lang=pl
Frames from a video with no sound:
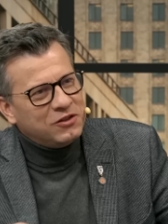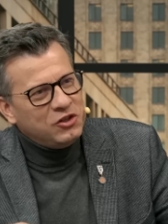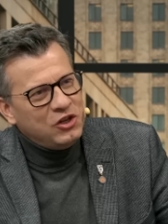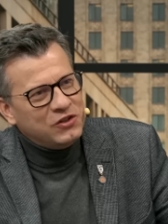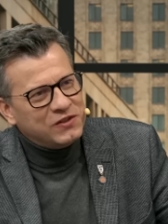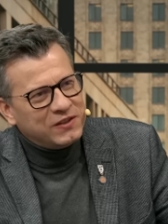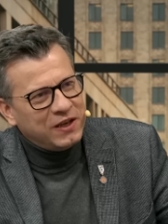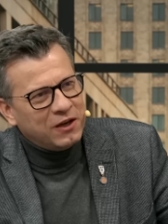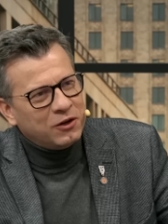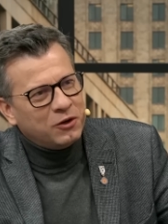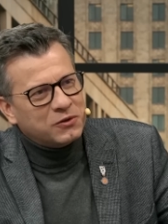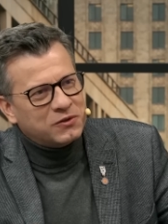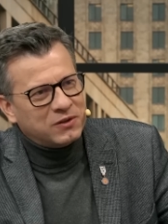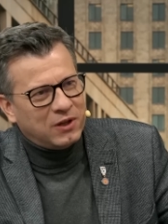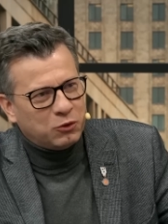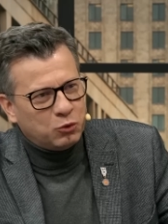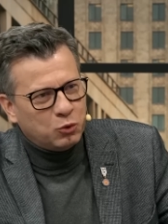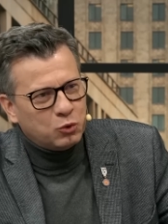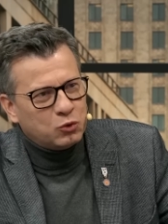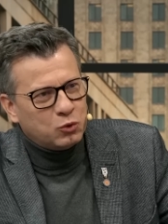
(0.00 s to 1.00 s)
niskiego
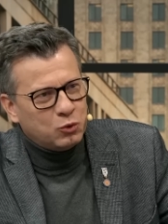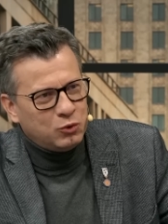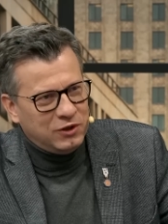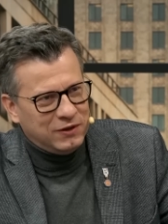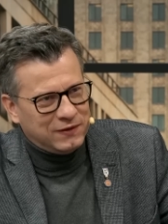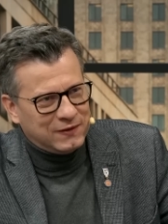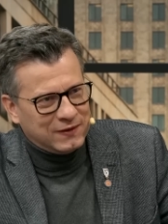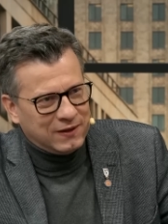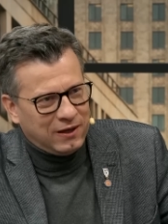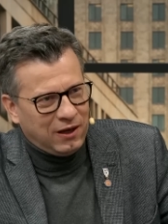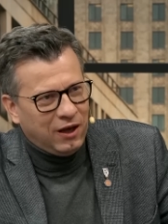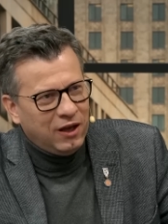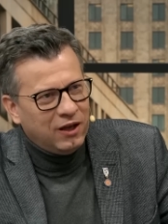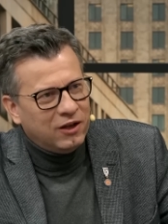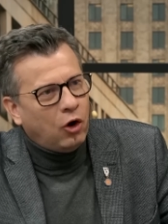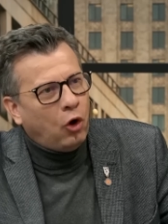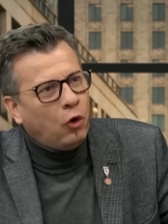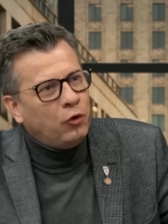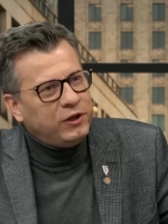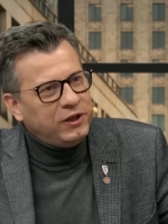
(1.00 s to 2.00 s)
statusu dziecka.
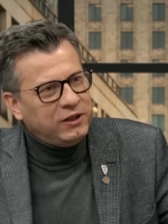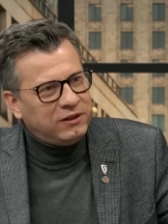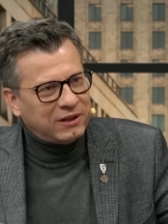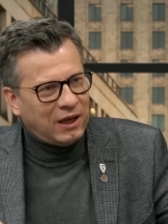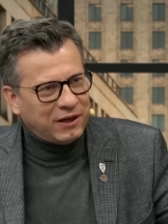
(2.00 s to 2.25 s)
On i mhm.